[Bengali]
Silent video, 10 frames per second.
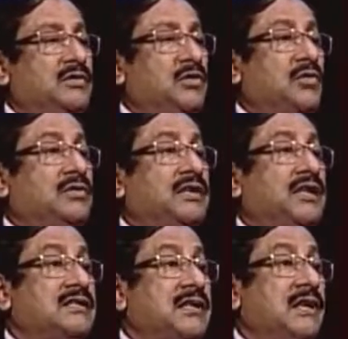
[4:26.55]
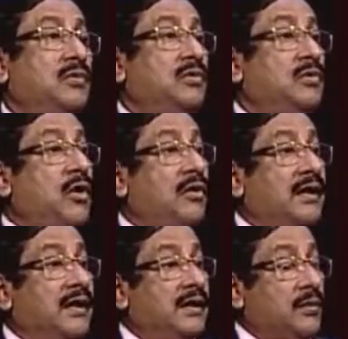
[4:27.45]
যখন দেশকে
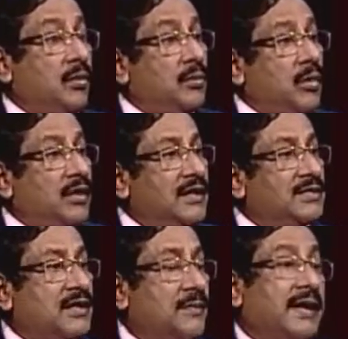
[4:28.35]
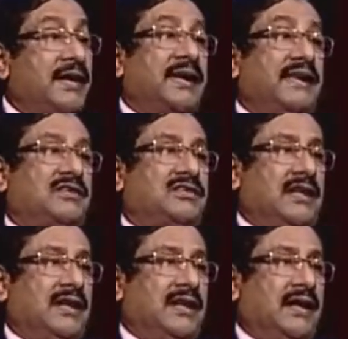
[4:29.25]
উন্নয়নের রোল মডেল হিসাবে এগিয়ে
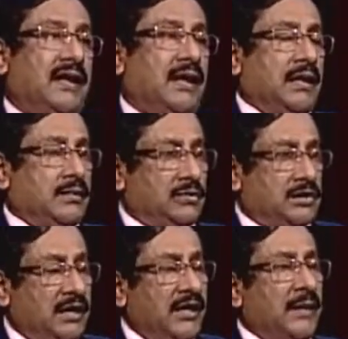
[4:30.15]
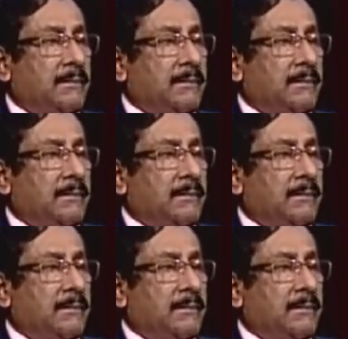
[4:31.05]
নিয়েছিলেন যিনি